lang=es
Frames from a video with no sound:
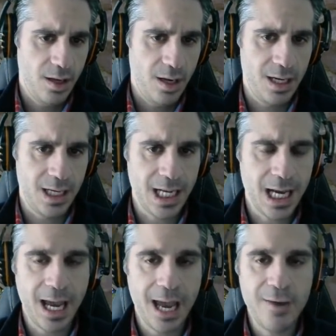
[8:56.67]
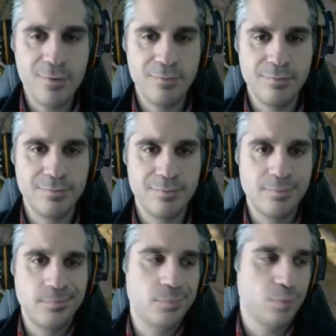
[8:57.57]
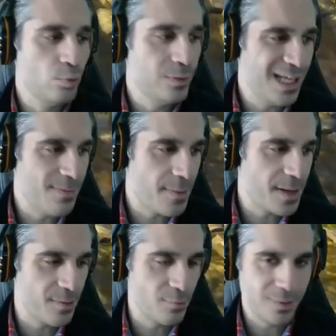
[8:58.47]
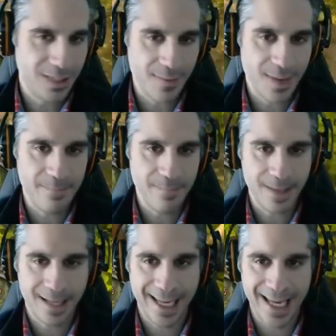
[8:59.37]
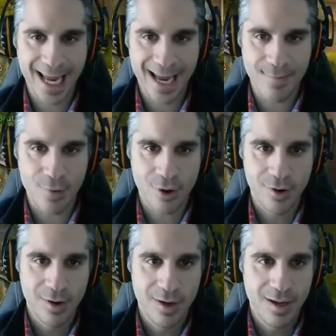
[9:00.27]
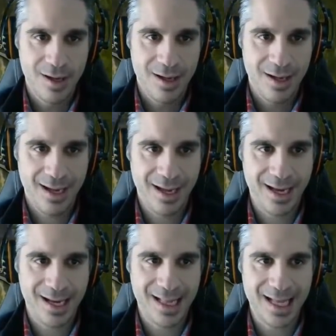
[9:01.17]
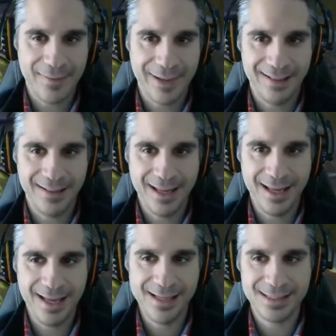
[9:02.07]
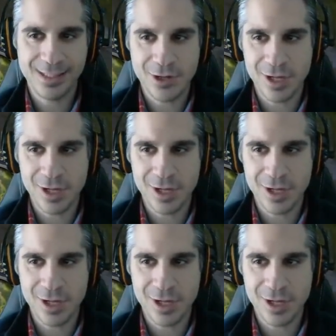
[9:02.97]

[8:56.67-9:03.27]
En el lineaje hay un, tema un tema que amo. es claramente Señor